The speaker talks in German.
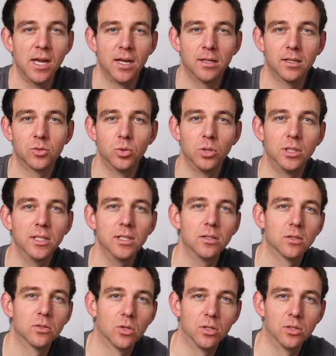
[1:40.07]
Natürlich
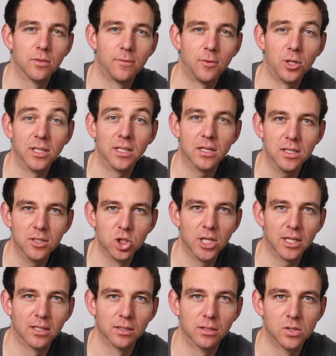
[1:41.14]
sollte vorher der
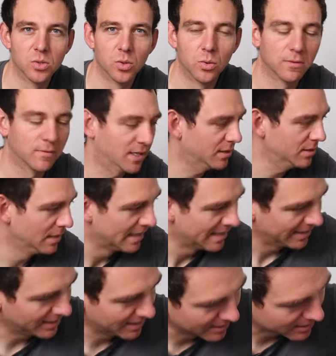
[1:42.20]
Netzstecker gezogen werden,
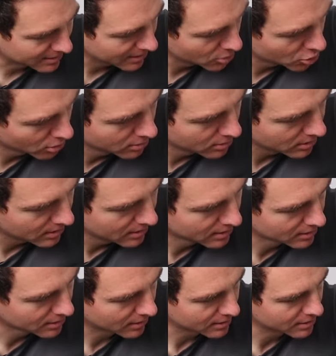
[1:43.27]
denn ihr seht schon, hier
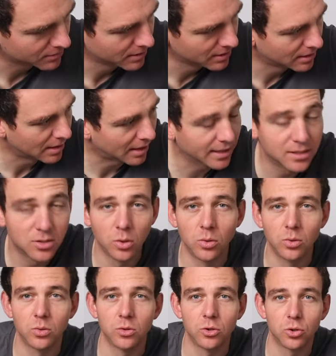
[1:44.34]
sind ganz viele
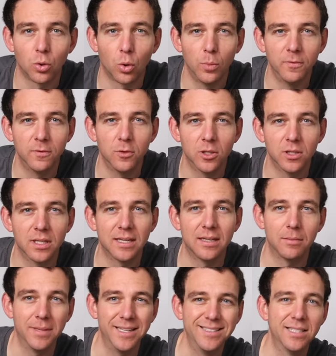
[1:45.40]
Leitungen und stromführende
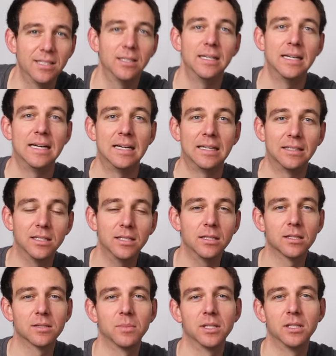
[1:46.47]
Elemente, nicht
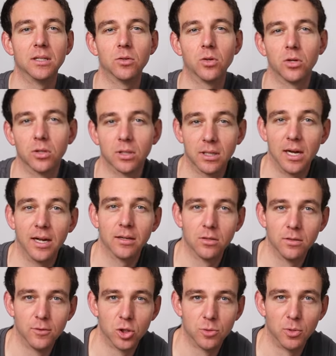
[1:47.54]
dass man hier noch irgendein
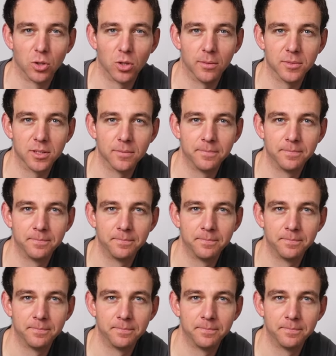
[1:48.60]
Gewisch bekommt.